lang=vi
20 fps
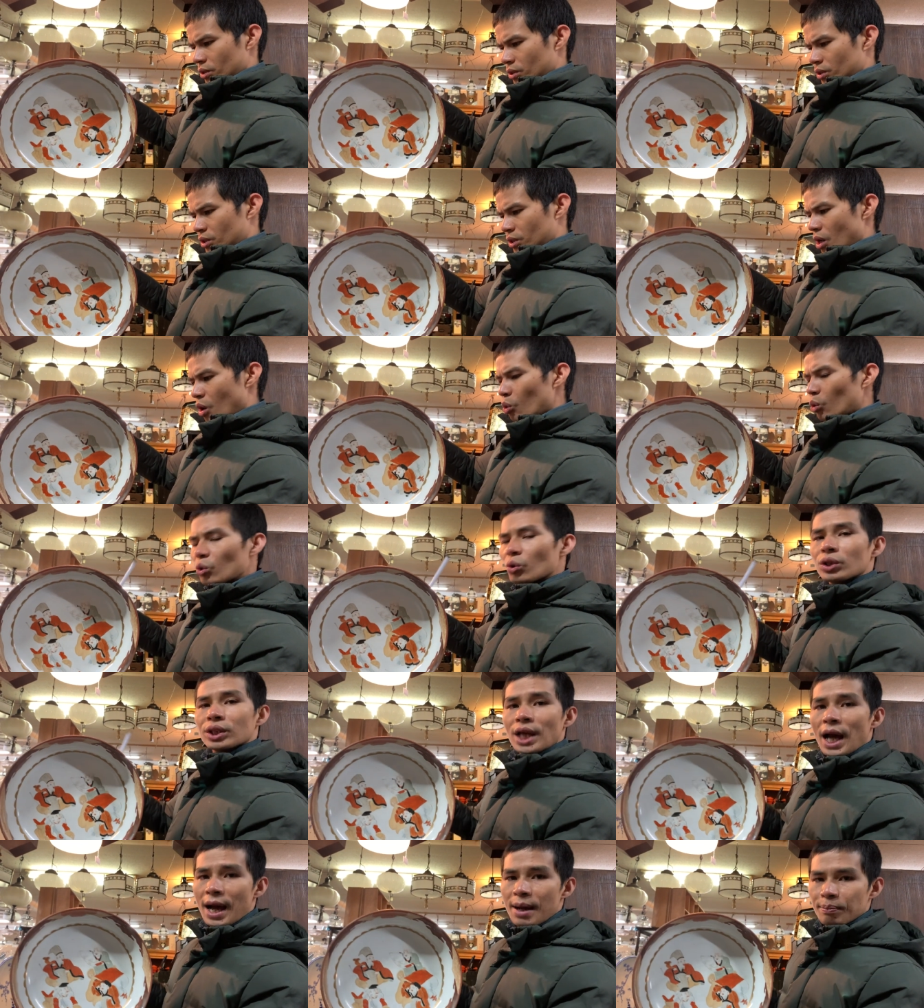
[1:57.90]
sâu nó
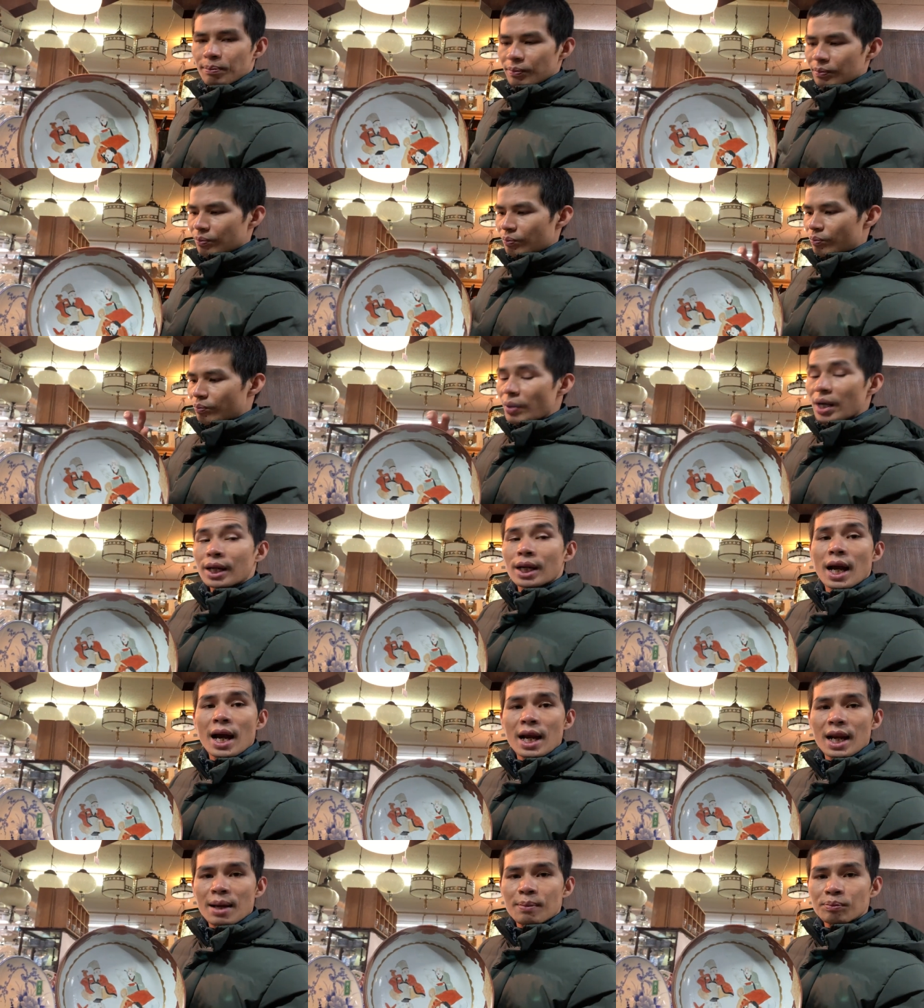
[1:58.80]
8 mặt
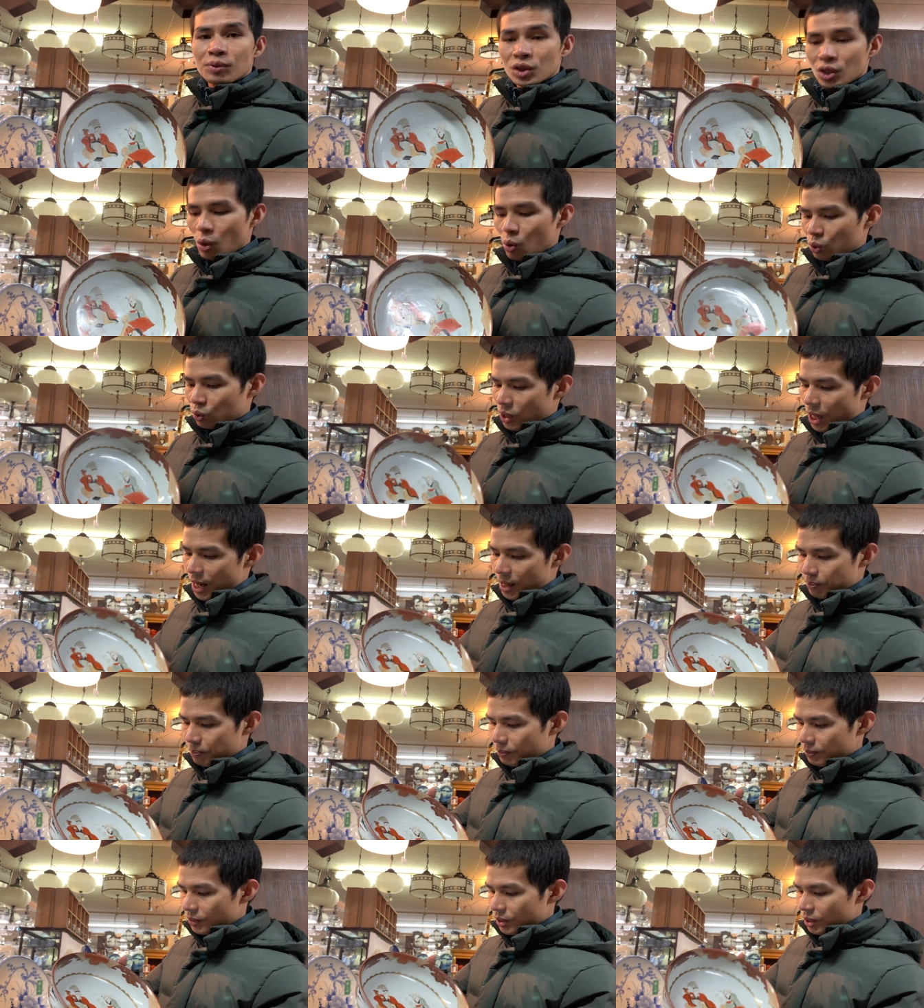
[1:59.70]
25 sâu
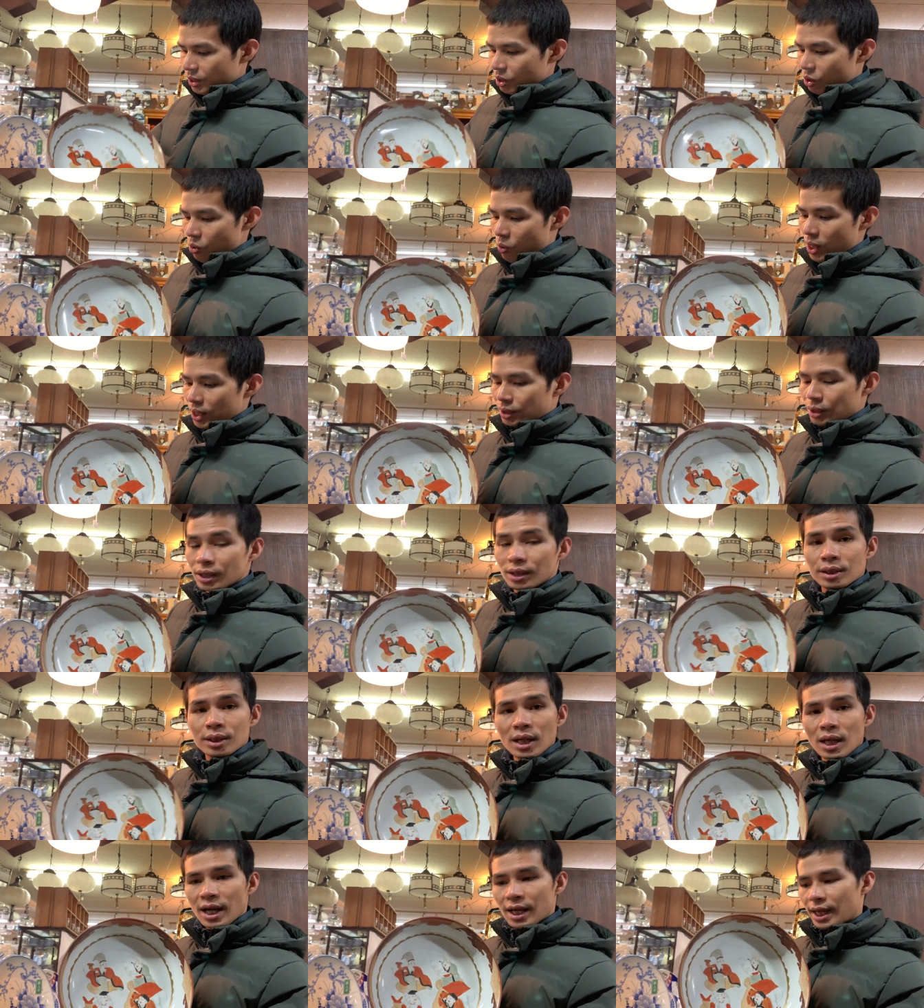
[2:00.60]
8 họa tiết
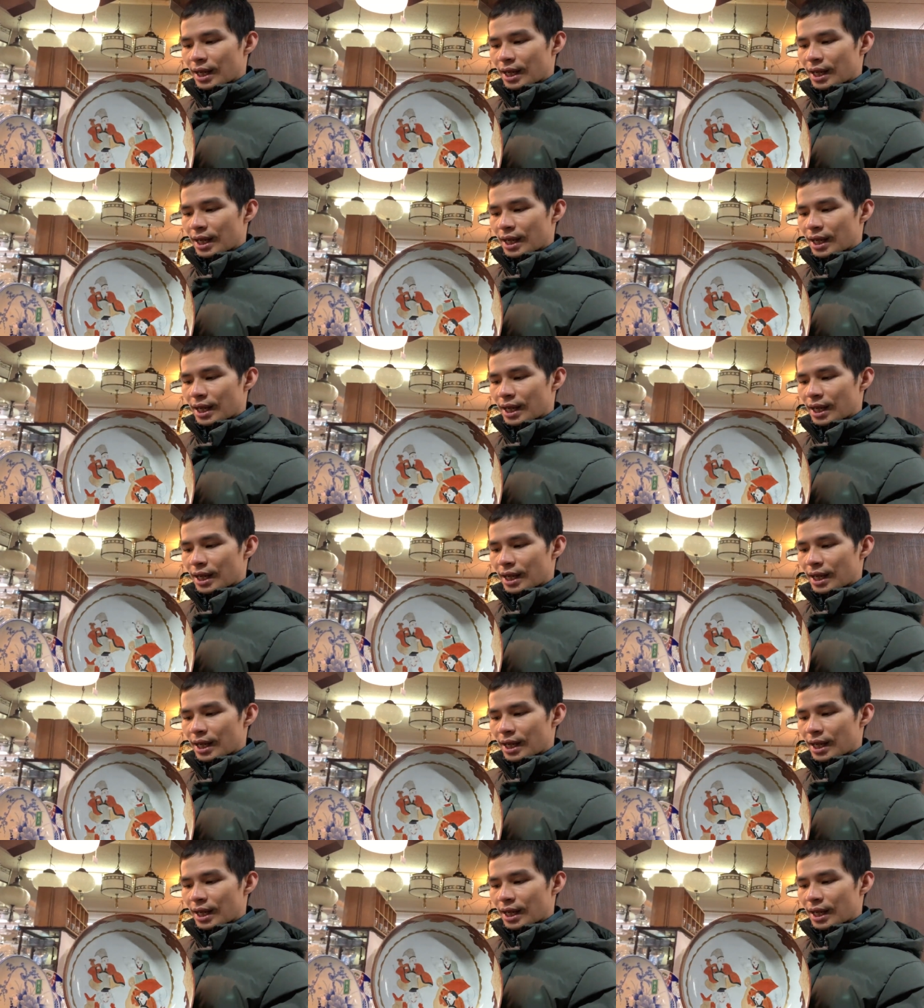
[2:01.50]
rất là